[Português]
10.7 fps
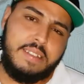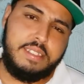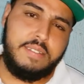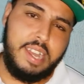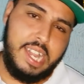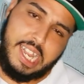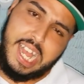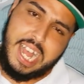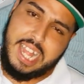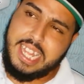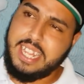Aí você vai
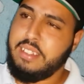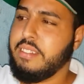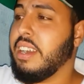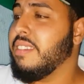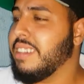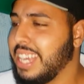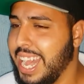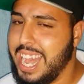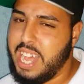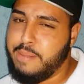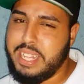lá, tem que trocar o
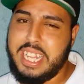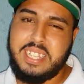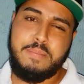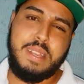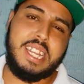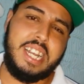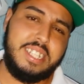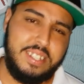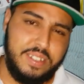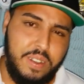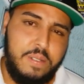cabo, tem que explicar
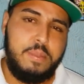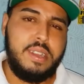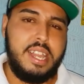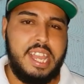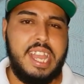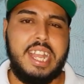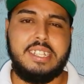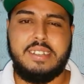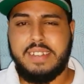de novo pro cliente.